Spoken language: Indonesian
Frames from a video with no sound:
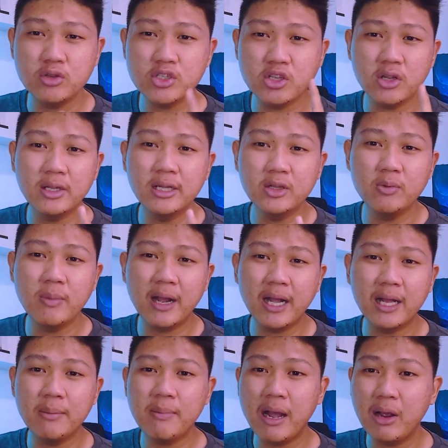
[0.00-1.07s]
sound itu
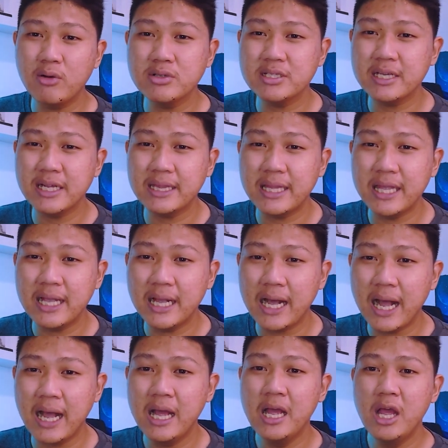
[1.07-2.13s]
bakalan bagus
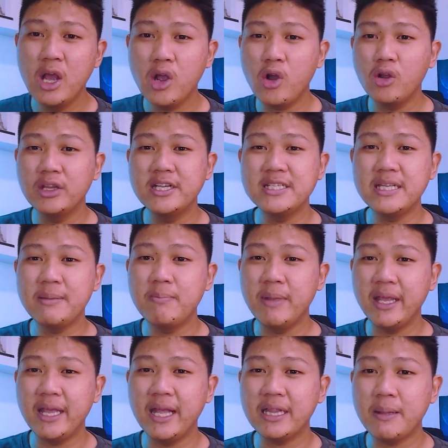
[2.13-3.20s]
ketika kondisi
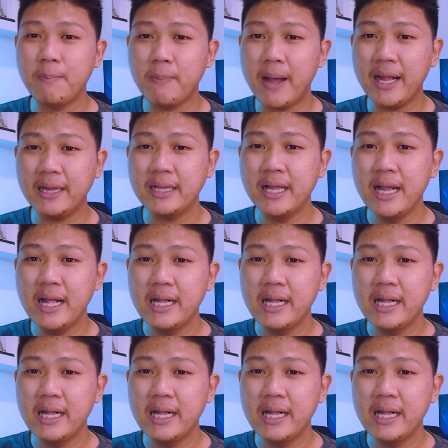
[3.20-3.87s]
mic-nya tepat,